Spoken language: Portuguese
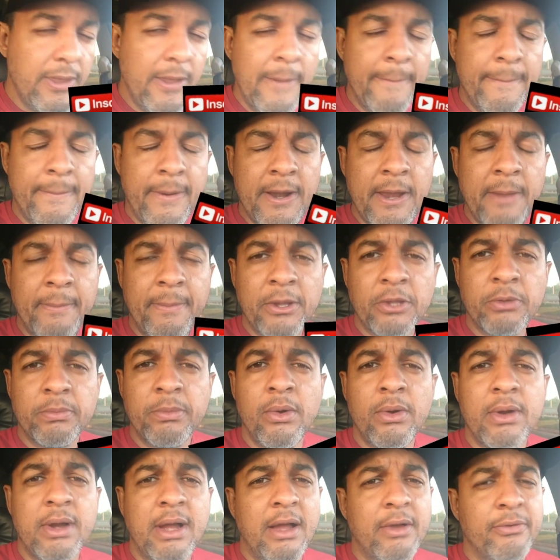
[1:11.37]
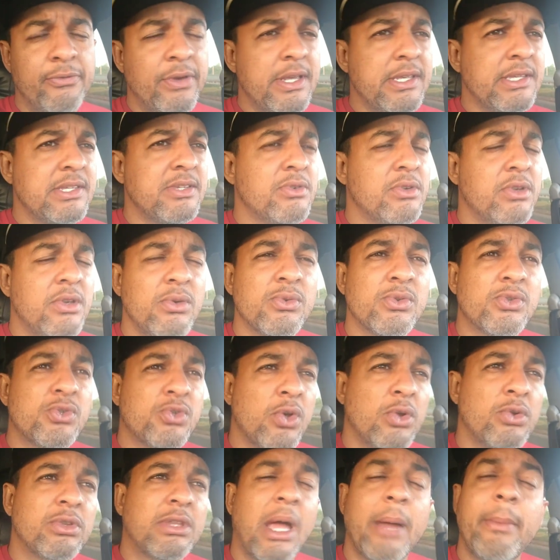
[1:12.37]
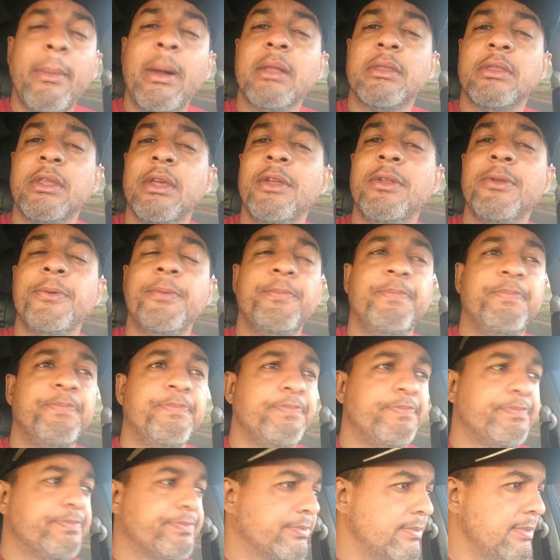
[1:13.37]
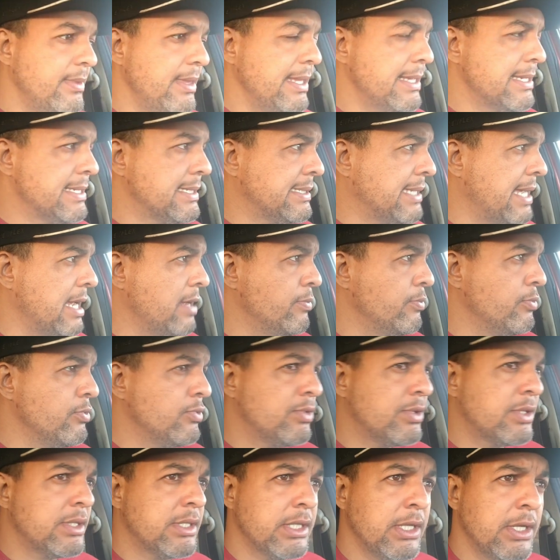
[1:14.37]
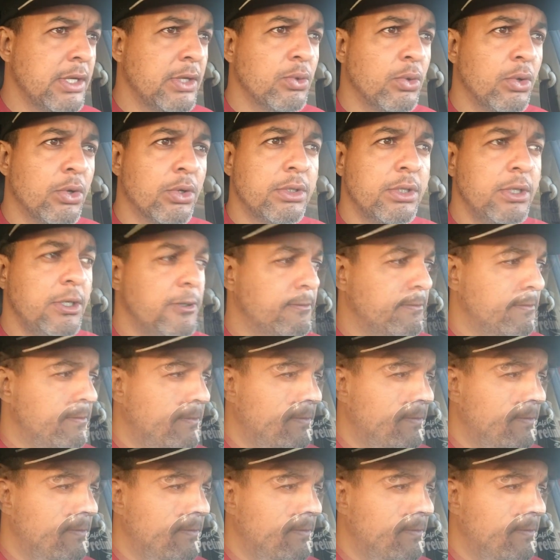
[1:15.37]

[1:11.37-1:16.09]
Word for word: Parei pra tomar um cafezinho que o sono tá batendo. Saí muito cedo ontem.